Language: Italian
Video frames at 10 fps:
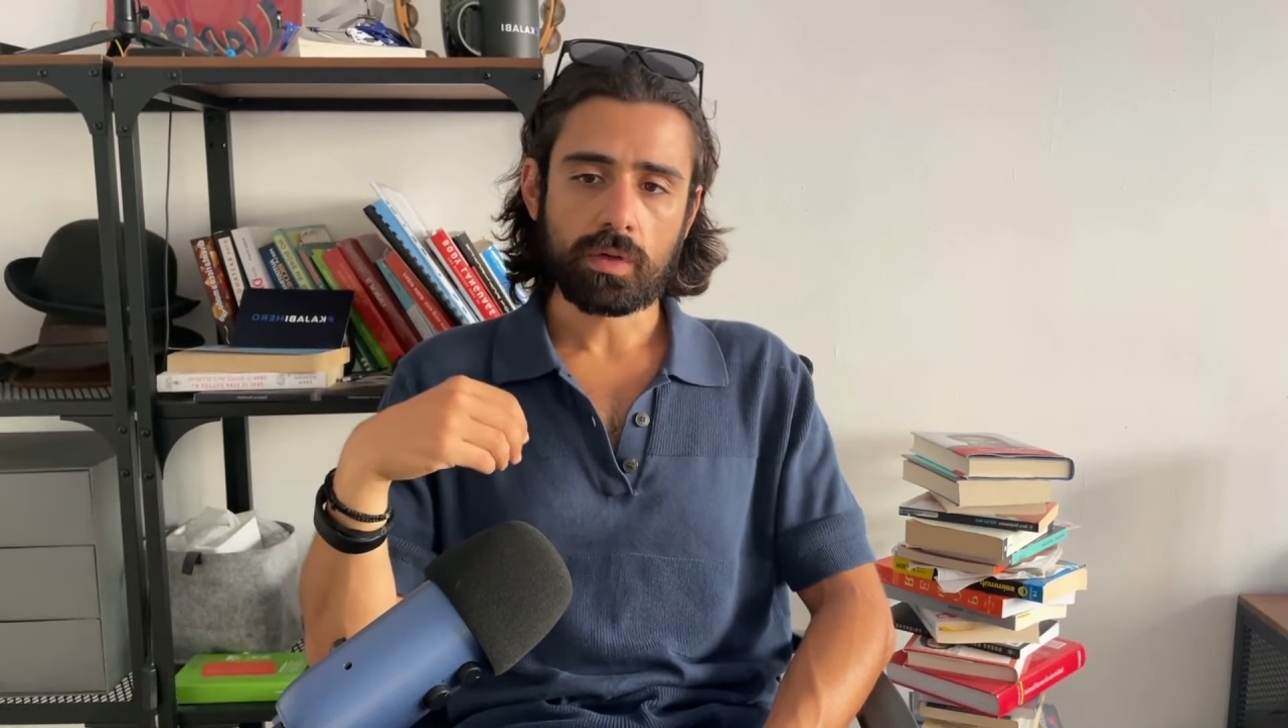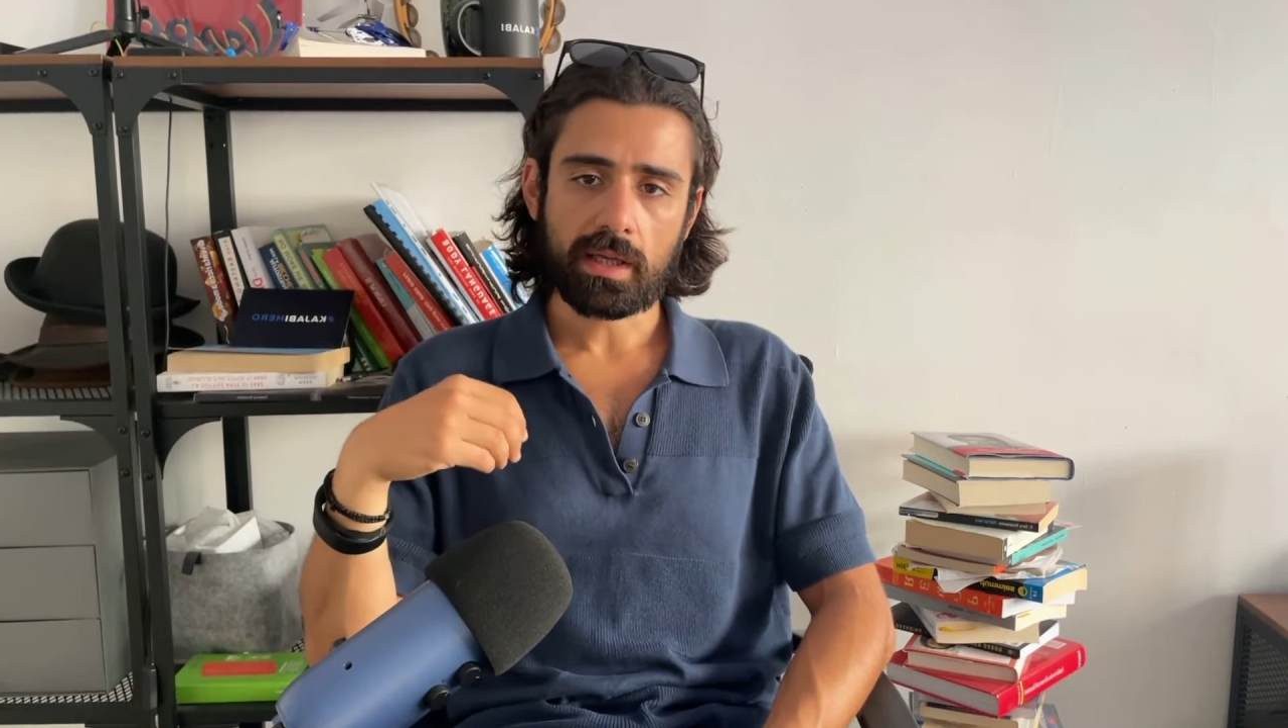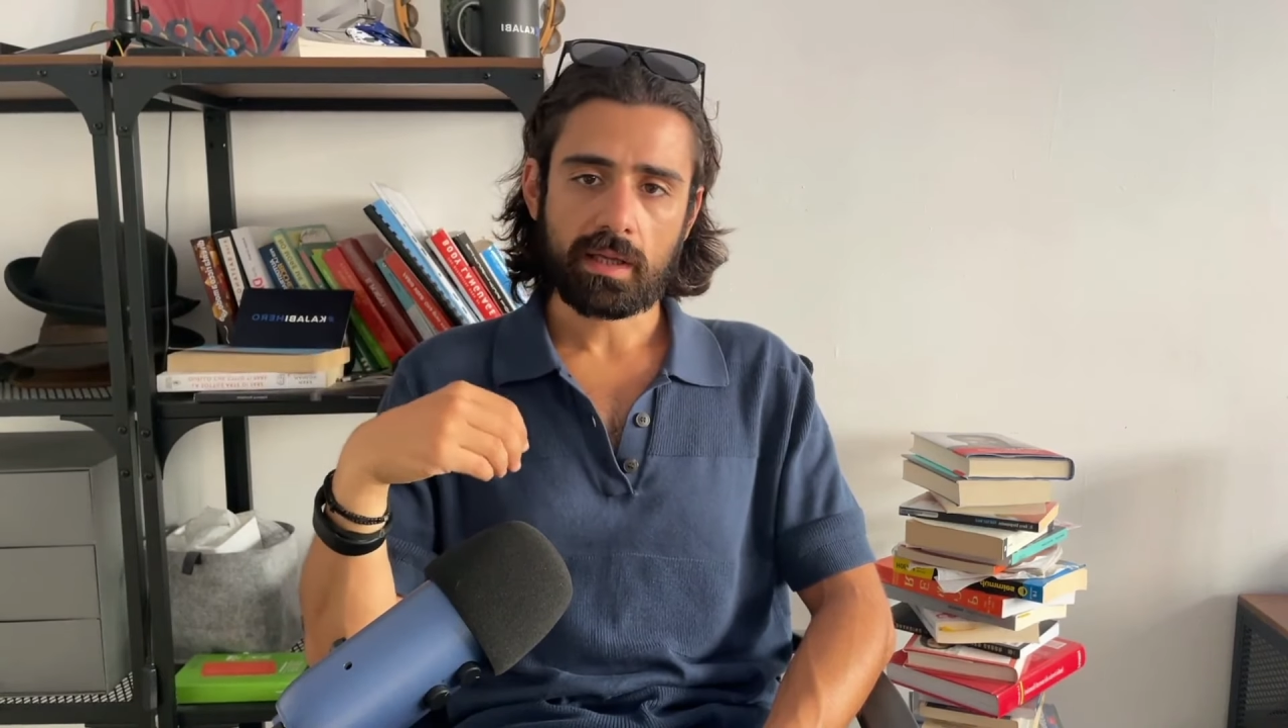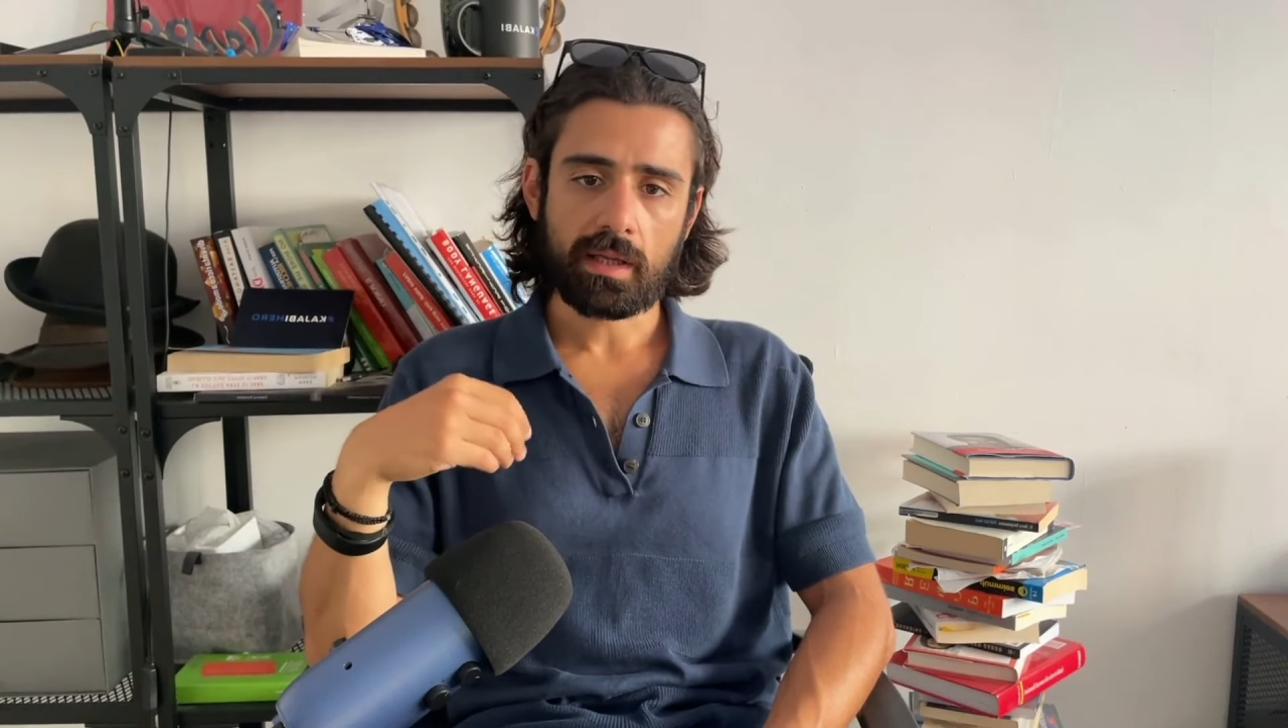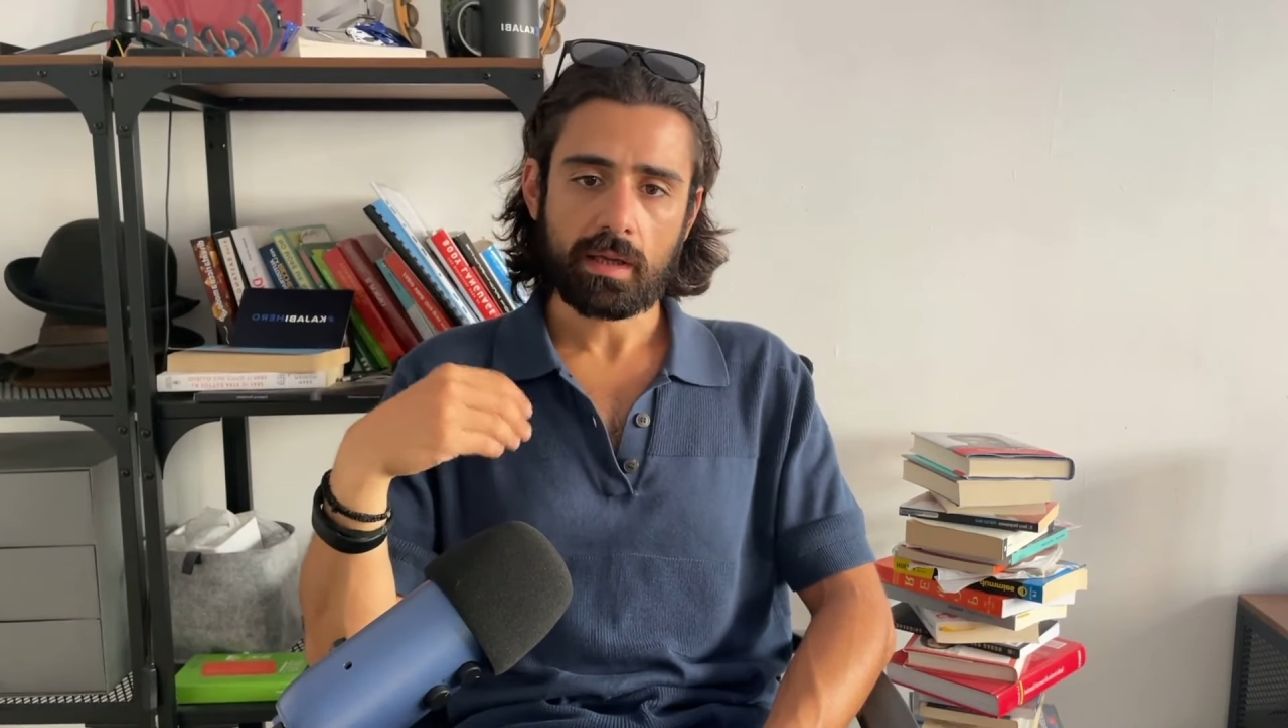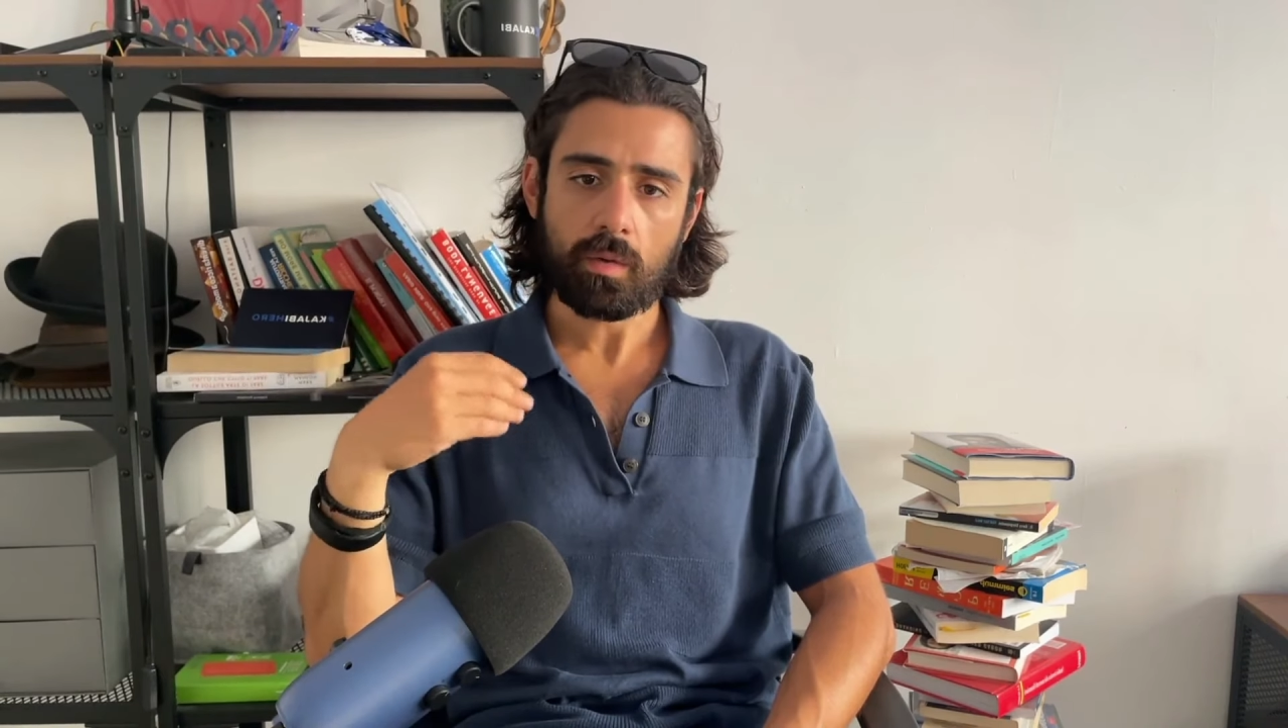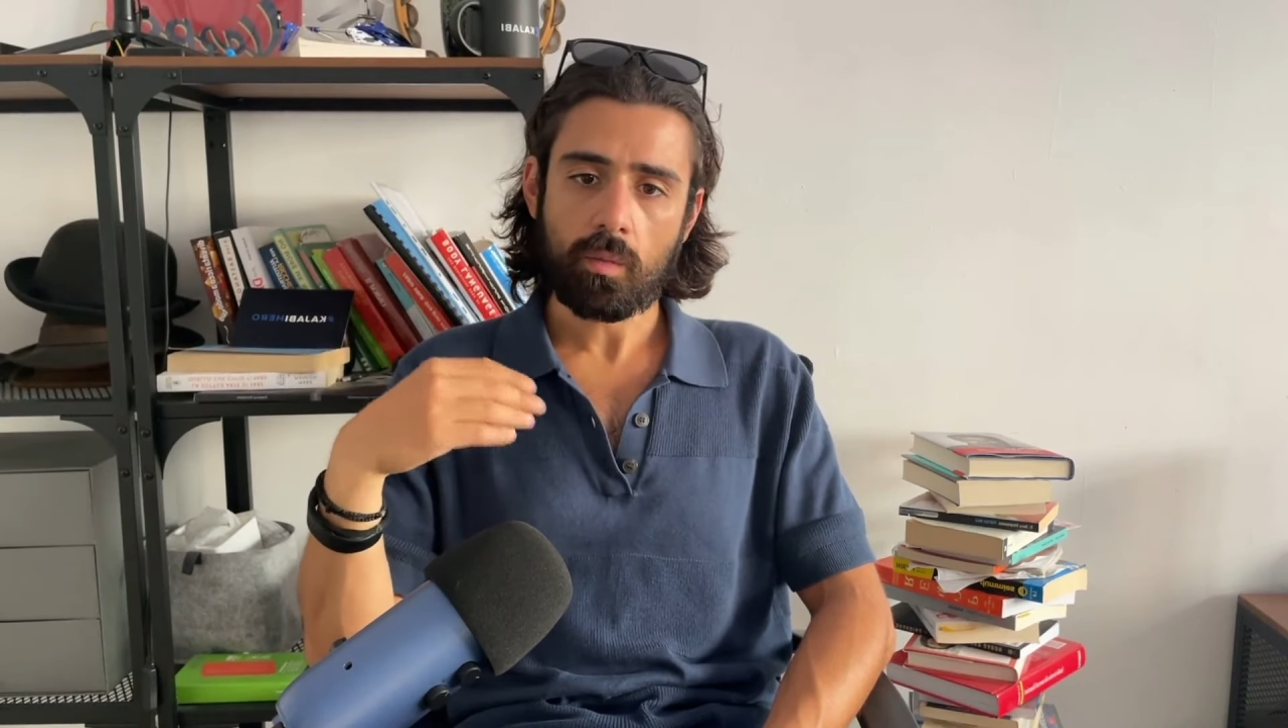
è che